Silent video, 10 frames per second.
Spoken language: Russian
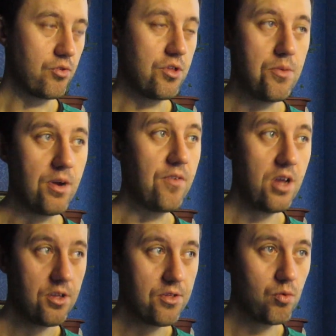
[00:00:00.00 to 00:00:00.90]
уже не
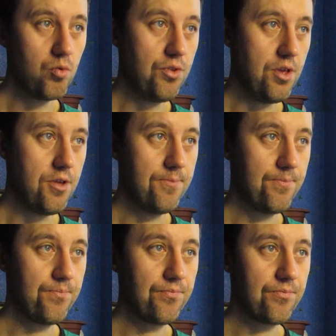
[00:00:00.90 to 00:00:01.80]
появляется у людей.
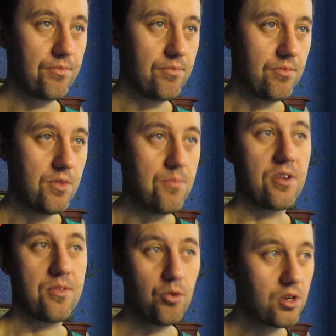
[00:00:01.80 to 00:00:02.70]
И
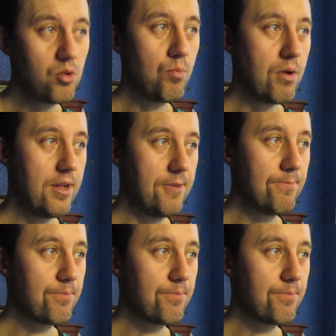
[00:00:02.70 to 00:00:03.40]
просмотры упали.